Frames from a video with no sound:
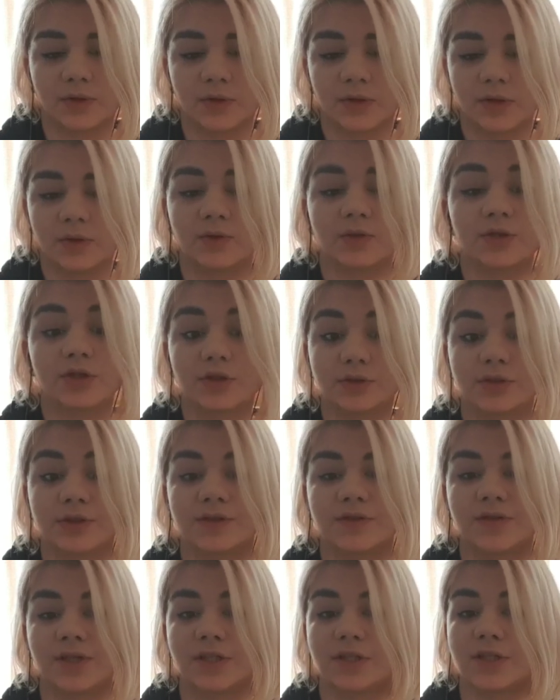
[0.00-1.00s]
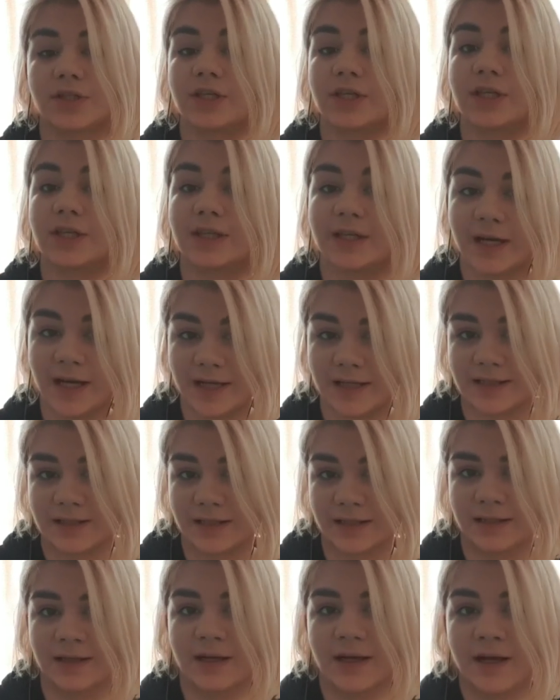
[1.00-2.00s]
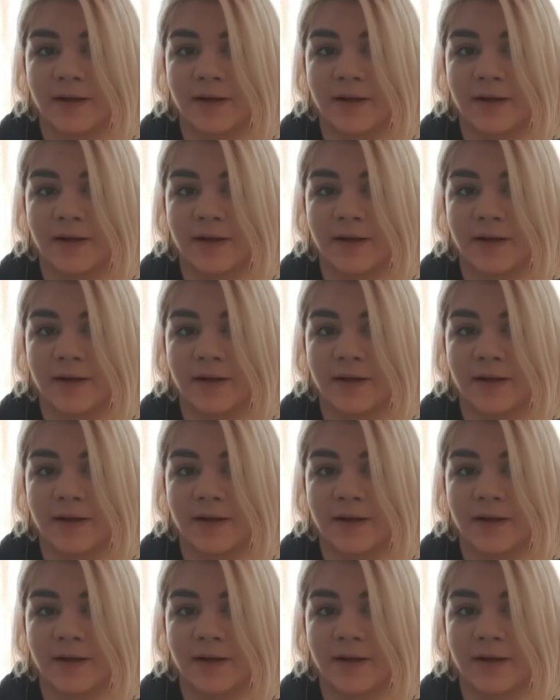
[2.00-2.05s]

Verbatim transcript: Э, очень сложно встретить китайца,